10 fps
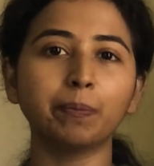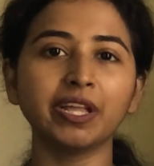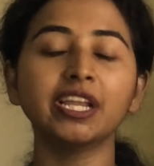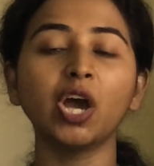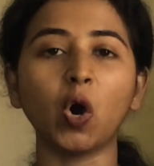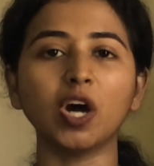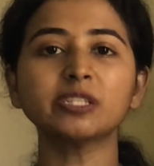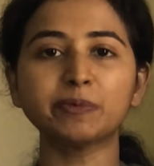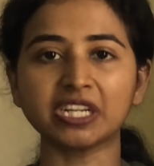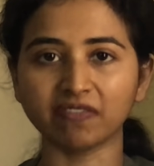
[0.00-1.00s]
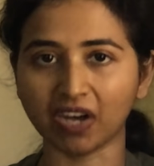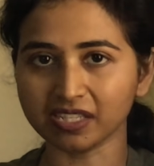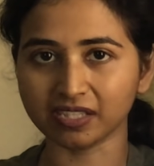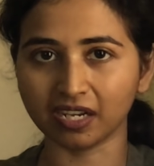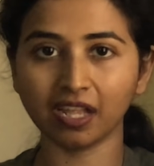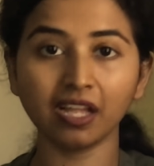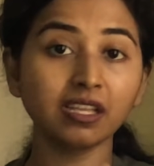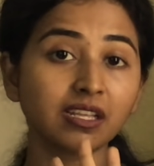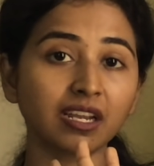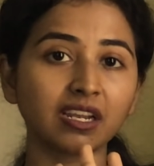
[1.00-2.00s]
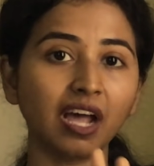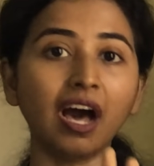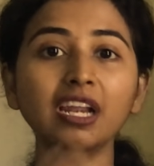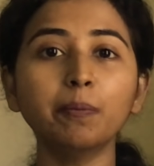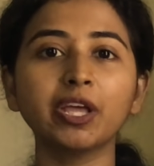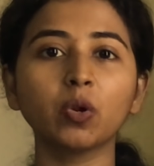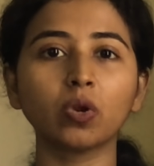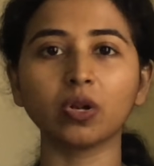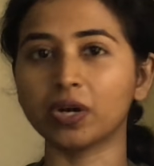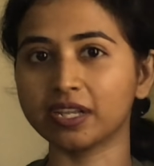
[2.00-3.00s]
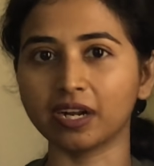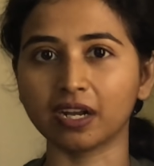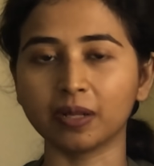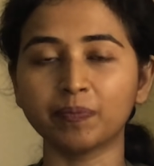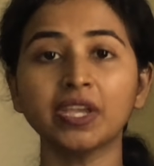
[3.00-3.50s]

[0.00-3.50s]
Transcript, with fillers: பெரிய ஹாஸ்பிட்டல் வாசலில் நாலு பேர் உள்ளே நுழையிறாங்க